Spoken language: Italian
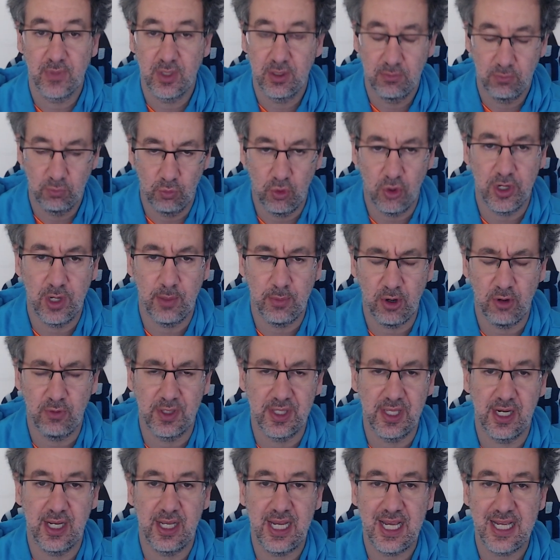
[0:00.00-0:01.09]
buona prova
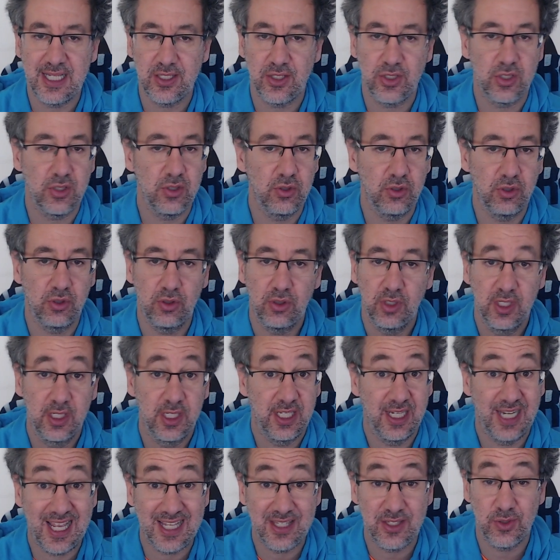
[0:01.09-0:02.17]
della Lazio,
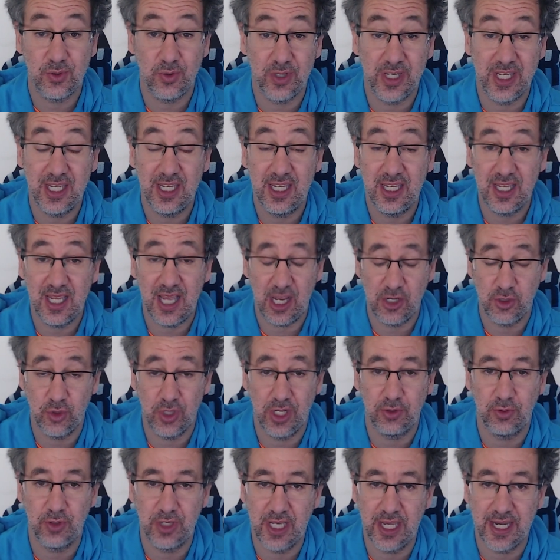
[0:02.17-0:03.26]
Lazio che ha
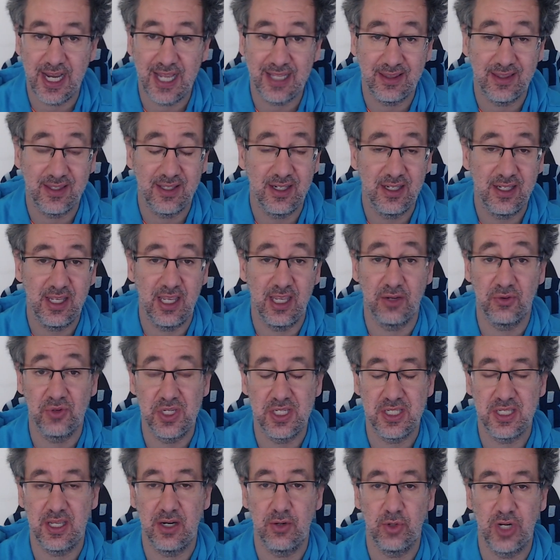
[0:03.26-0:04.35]
giocato di carattere e
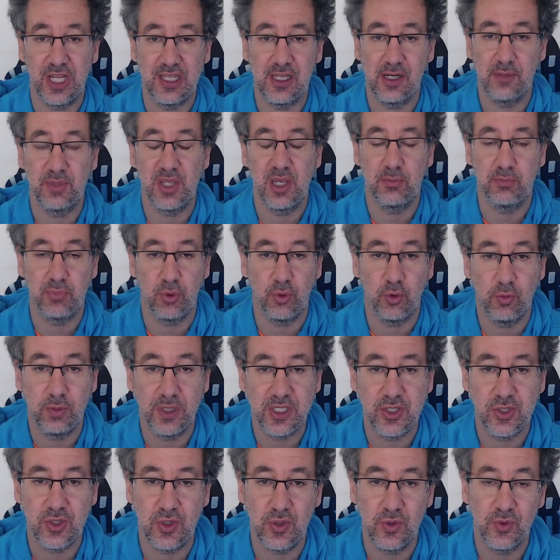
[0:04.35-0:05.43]
questa era una delle mie
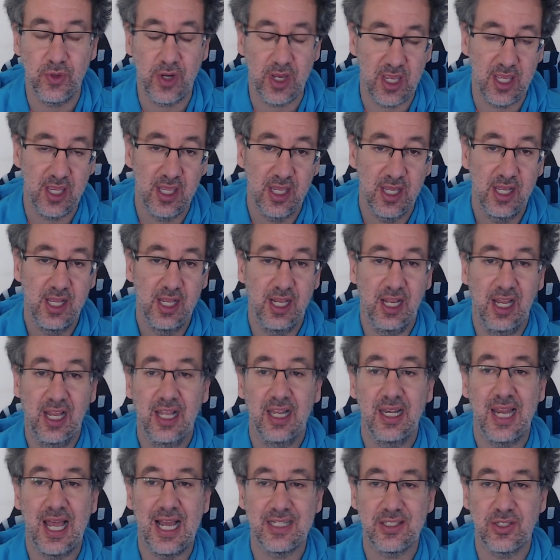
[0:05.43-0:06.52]
preoccupazioni,
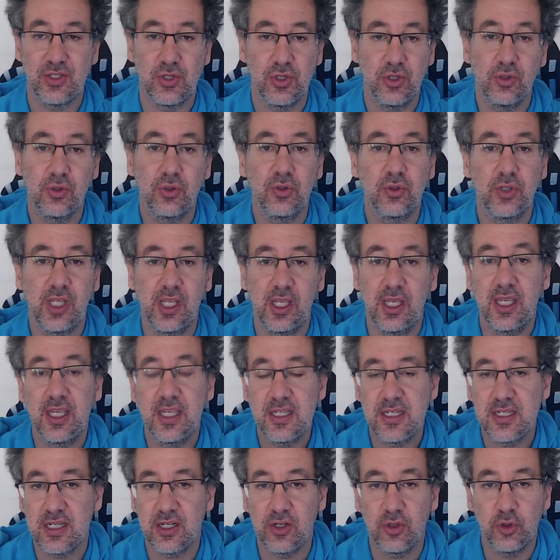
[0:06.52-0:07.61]
Lazio che
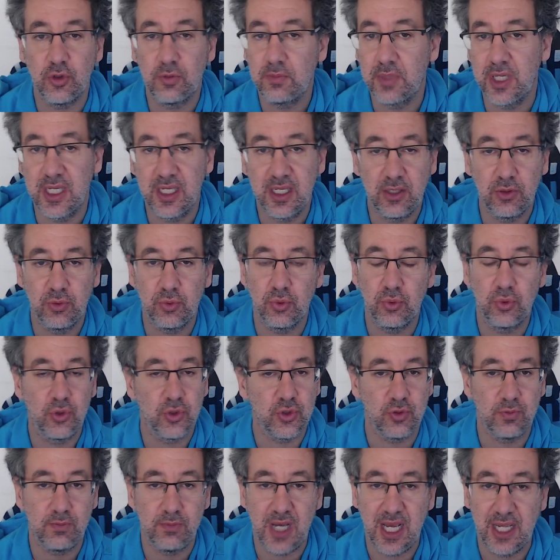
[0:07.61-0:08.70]
secondo me tutto
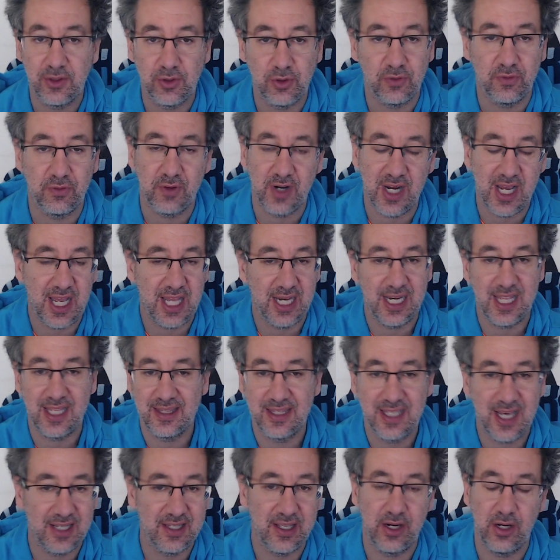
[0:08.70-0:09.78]
sommato fra
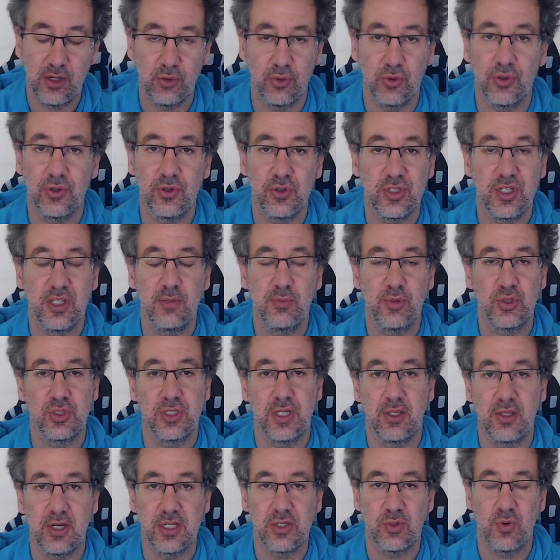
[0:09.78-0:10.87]
l'andata e il ritorno si è
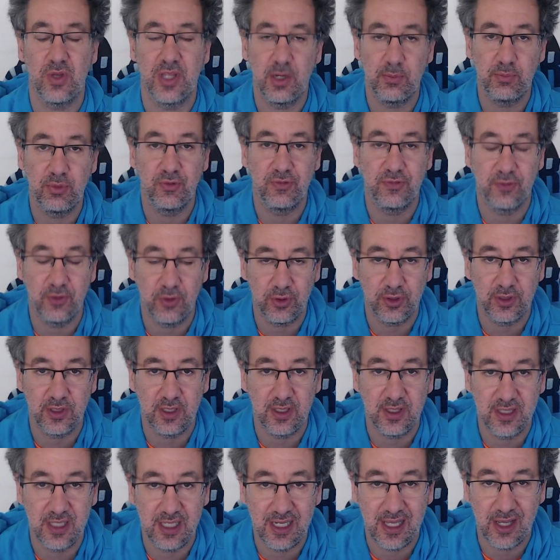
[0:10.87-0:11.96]
dimostrata una squadra più forte
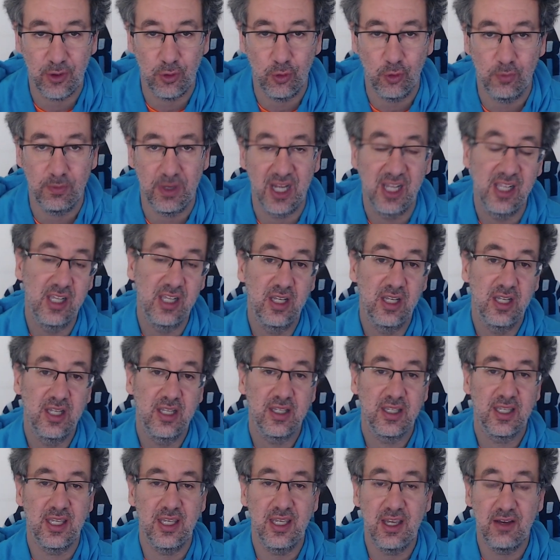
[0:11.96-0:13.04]
della Roma
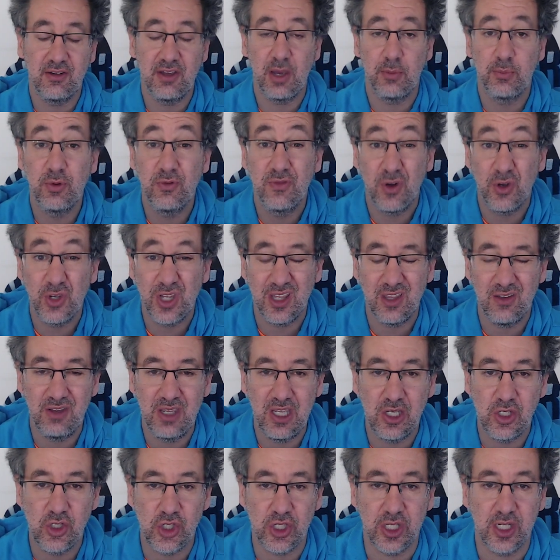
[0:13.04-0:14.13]
che aveva più voglia di
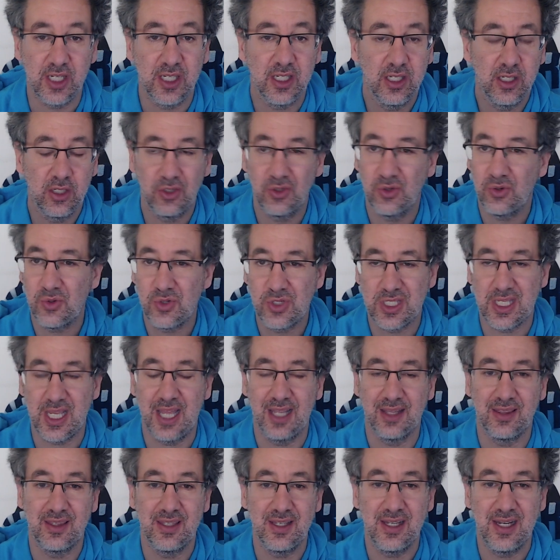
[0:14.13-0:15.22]
vincere
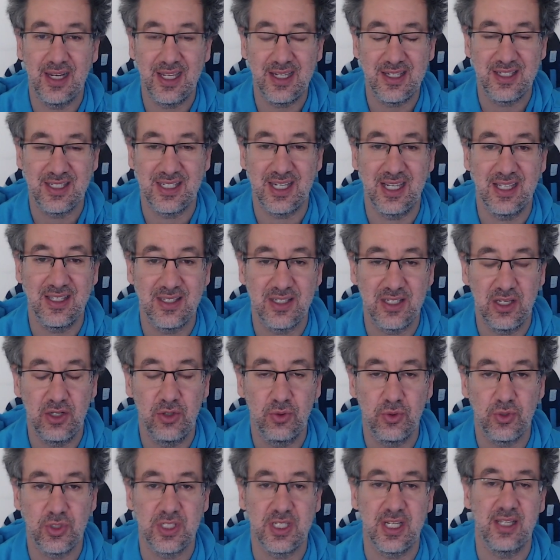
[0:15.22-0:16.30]
nonostante le assenze,
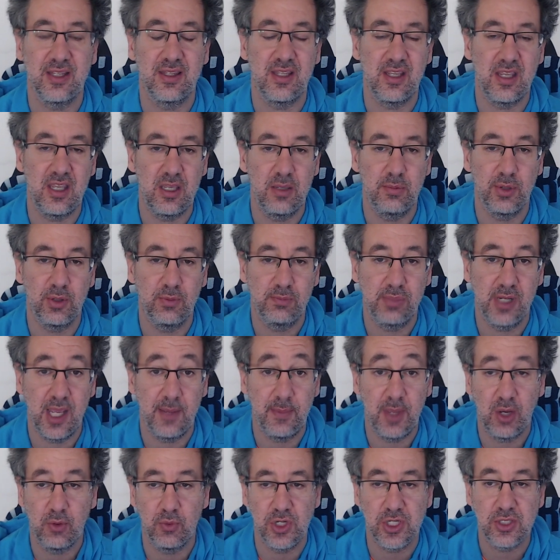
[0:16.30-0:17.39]
nonostante i problemi
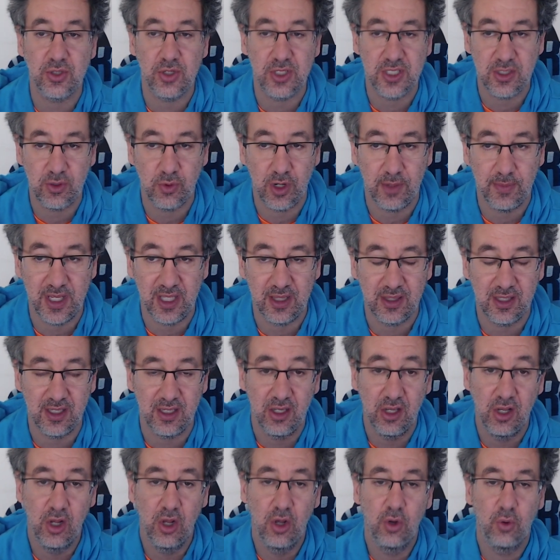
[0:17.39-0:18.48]
e questo è sicuramente
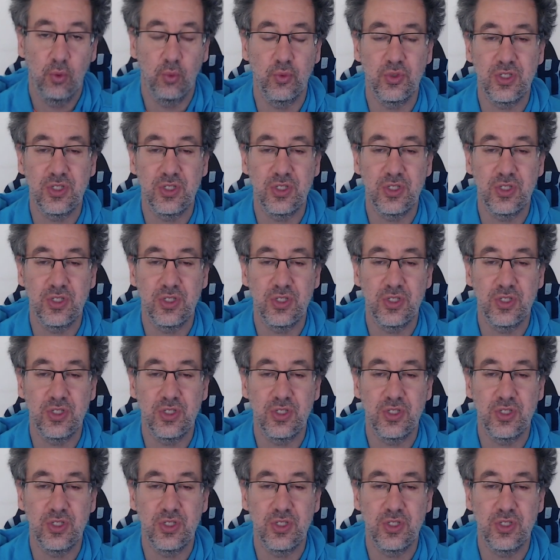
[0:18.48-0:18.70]
un